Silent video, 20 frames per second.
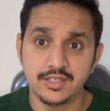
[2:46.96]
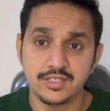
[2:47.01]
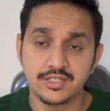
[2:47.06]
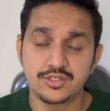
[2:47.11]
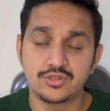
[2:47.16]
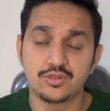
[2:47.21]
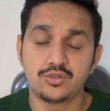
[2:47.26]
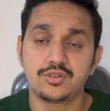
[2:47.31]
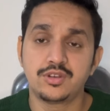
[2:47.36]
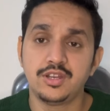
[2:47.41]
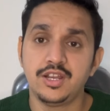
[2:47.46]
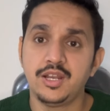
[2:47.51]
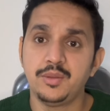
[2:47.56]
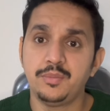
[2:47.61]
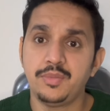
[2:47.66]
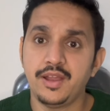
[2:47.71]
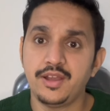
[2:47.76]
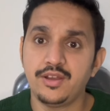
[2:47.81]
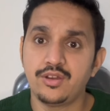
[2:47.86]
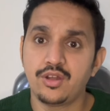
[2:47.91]
इस टोटली
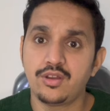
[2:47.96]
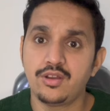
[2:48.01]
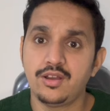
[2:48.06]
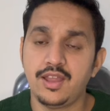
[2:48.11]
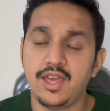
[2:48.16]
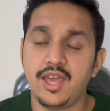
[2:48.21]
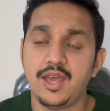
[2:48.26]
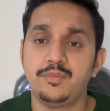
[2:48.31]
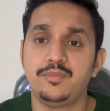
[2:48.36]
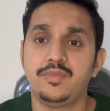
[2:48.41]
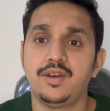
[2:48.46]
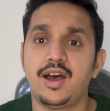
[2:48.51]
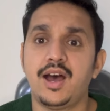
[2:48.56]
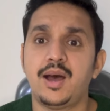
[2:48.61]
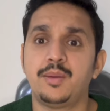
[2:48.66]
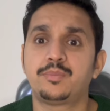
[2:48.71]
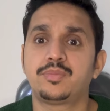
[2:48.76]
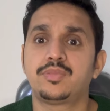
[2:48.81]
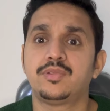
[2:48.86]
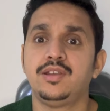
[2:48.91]
डिपेंड ऑन लैब
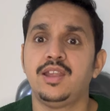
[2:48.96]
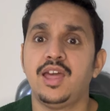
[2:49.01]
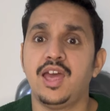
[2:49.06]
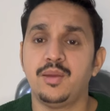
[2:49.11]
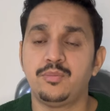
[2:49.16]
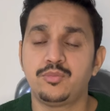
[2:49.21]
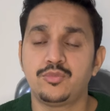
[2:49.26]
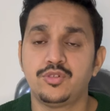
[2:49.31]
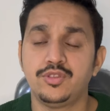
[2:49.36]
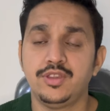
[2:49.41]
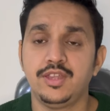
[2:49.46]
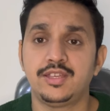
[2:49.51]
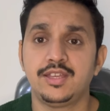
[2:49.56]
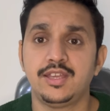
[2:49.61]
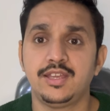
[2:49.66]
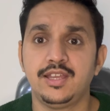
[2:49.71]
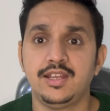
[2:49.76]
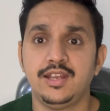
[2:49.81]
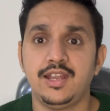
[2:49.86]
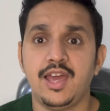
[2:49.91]
आप लैब को
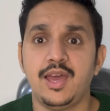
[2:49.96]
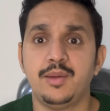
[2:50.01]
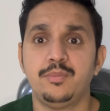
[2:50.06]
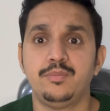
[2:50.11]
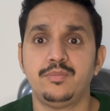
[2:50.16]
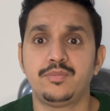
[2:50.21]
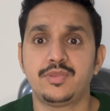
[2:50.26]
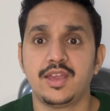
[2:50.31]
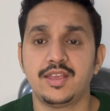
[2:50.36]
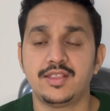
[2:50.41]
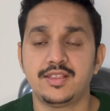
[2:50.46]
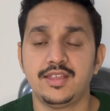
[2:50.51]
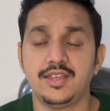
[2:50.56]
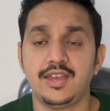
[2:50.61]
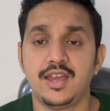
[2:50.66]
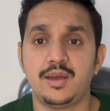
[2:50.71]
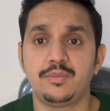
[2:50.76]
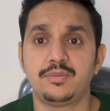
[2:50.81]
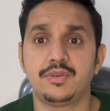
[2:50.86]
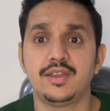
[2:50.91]
देखिए कि लैब कैसी है
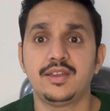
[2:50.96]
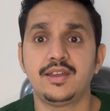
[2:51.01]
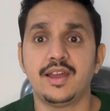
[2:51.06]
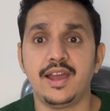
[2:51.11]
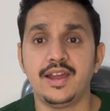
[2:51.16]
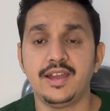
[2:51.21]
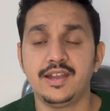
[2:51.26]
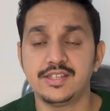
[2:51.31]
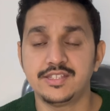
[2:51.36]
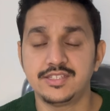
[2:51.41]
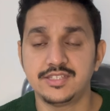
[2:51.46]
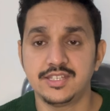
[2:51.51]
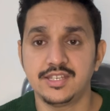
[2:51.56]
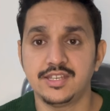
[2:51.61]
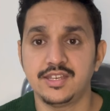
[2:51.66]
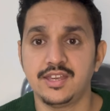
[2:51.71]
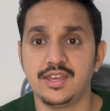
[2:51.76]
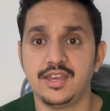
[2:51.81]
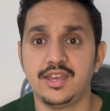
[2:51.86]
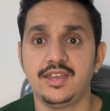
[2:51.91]
आपके गाइड अच्छे
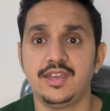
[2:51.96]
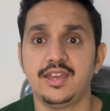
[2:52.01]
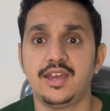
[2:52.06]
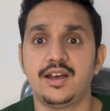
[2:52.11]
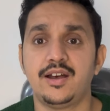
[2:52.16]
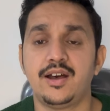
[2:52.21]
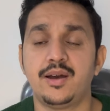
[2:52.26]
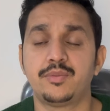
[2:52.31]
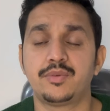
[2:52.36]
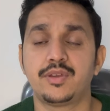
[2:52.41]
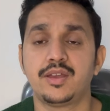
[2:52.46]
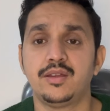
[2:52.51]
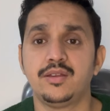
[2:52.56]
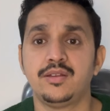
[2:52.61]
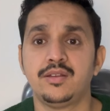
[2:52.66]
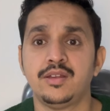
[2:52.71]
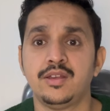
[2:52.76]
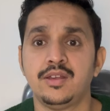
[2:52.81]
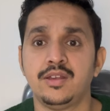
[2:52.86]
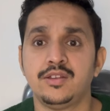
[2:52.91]
हैं या आपके
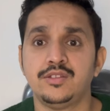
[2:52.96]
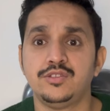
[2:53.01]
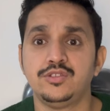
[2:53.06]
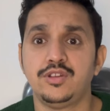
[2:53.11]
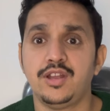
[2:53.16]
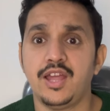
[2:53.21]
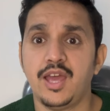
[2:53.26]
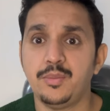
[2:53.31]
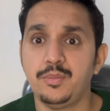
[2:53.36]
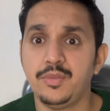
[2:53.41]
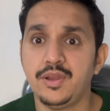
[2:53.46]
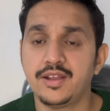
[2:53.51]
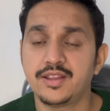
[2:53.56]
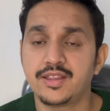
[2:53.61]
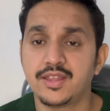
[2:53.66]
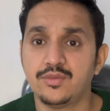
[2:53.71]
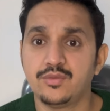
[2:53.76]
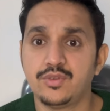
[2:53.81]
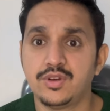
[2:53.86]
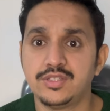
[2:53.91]
जो लैब
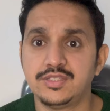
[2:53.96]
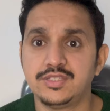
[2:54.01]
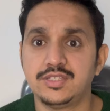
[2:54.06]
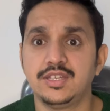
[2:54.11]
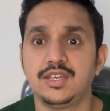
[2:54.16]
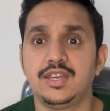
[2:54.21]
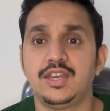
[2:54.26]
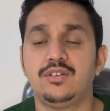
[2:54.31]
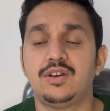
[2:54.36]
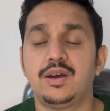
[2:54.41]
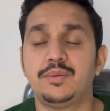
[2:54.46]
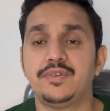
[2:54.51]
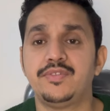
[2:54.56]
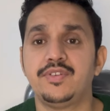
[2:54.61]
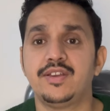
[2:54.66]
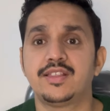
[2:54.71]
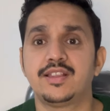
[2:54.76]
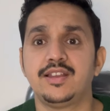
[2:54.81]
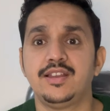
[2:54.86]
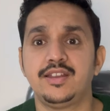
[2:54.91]
मेट्स हैं वो अच्छे हैं वहाँ पे
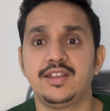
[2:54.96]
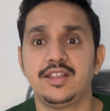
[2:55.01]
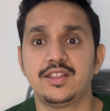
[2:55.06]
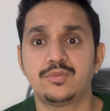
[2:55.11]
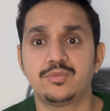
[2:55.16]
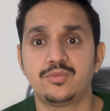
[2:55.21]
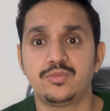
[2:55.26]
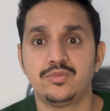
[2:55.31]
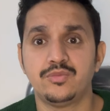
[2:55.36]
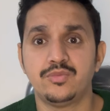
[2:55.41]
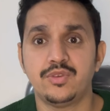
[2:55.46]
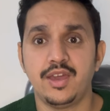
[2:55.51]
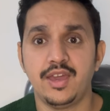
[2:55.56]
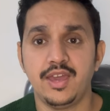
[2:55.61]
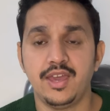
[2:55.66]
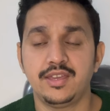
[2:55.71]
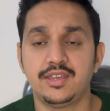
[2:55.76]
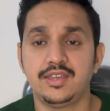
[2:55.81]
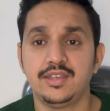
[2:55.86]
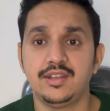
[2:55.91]
फैसिलिटीज़
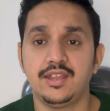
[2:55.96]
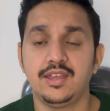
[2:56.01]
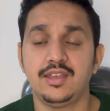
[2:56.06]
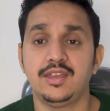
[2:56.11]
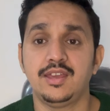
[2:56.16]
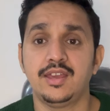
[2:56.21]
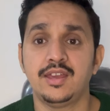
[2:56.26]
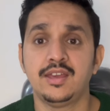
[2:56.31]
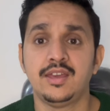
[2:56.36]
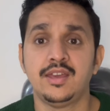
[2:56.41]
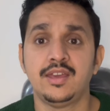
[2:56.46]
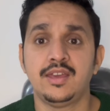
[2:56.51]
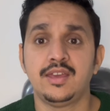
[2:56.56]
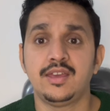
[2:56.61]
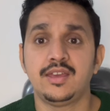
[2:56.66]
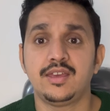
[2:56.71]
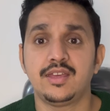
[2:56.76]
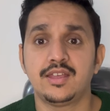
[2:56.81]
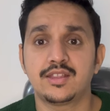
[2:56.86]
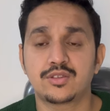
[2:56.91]
है कि नहीं है
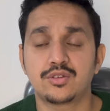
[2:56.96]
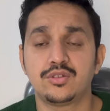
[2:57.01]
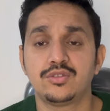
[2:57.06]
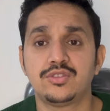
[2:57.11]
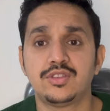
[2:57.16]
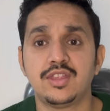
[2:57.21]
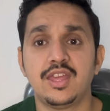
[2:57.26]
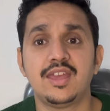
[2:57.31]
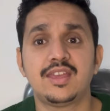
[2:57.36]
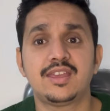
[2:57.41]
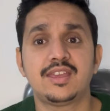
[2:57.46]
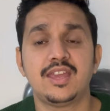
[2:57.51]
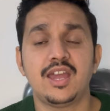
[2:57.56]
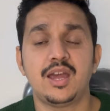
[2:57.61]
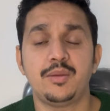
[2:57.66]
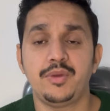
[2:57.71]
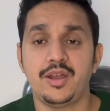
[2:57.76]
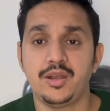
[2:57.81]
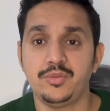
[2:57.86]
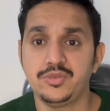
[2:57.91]
इसको देख के
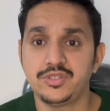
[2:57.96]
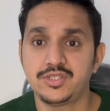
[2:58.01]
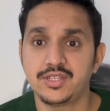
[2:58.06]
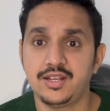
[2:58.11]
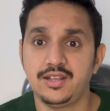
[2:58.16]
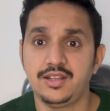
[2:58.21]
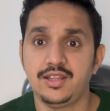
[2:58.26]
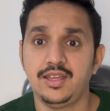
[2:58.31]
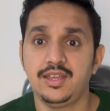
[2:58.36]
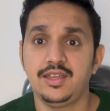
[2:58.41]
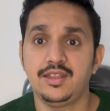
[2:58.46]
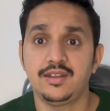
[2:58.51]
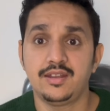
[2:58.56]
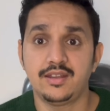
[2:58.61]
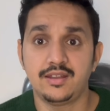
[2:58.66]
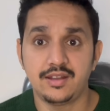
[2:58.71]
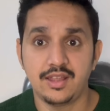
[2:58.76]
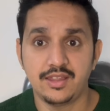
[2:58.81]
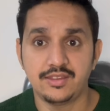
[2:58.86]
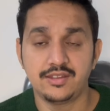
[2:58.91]
आप एडमिशन लें
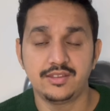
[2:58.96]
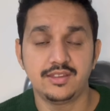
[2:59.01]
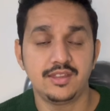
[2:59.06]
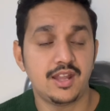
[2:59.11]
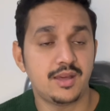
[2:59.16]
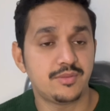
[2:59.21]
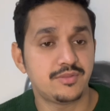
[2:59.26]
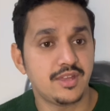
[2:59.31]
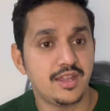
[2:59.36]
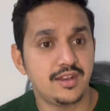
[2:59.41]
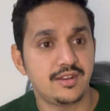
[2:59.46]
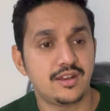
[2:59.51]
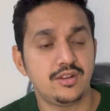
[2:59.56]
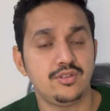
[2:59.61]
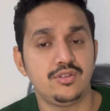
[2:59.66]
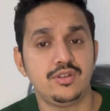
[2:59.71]
ना रेदर देन आप सेंट्रल